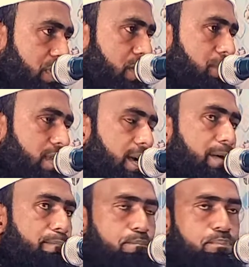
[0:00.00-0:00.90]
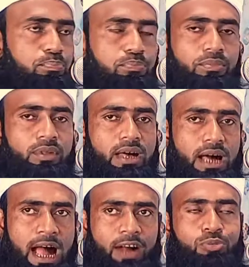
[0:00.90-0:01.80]
এই পৃথিবীতে
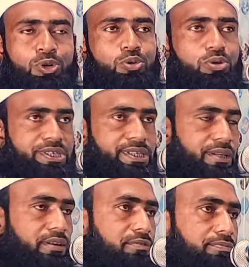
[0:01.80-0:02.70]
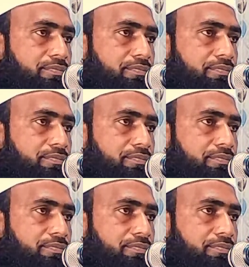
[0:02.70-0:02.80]
আগমন করেছেন